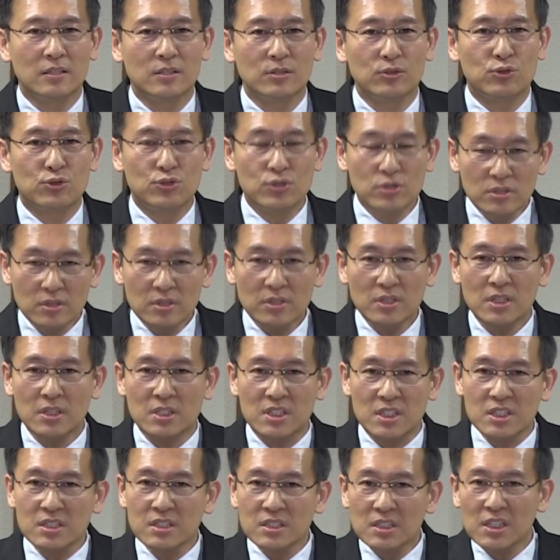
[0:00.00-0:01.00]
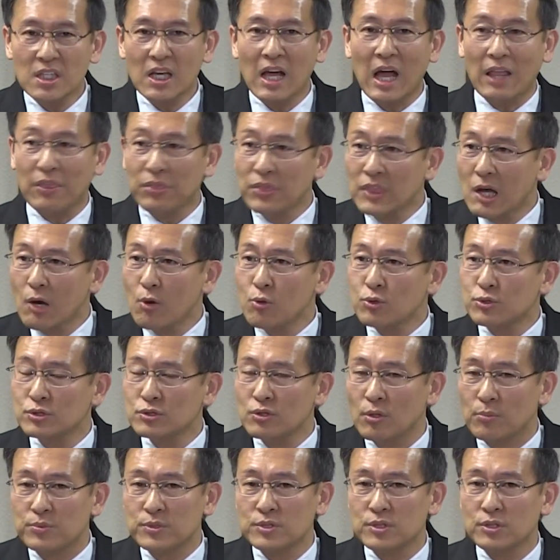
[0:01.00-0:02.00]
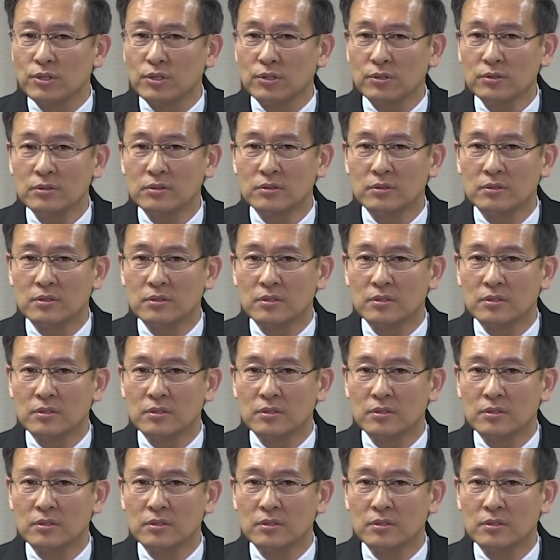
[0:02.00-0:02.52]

수증기, 증기가 안 나올 수는 없어요.